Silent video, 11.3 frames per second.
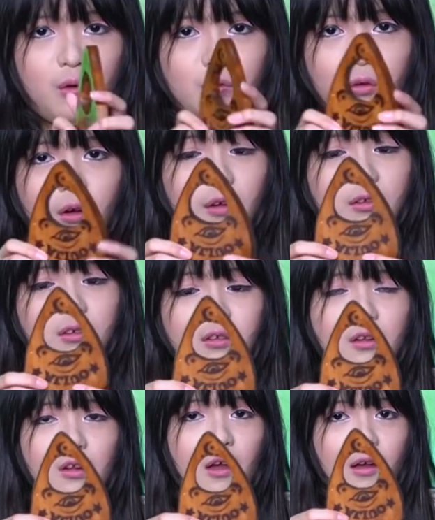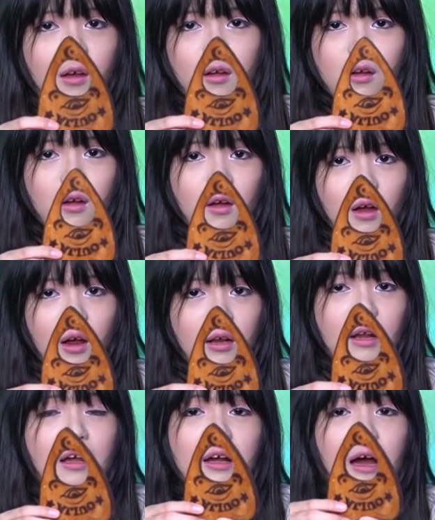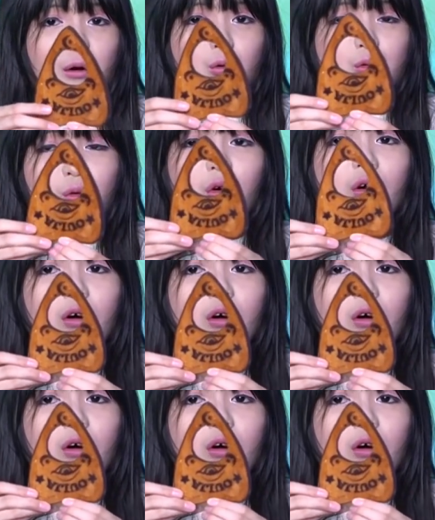aduh guys ini ini gak lucu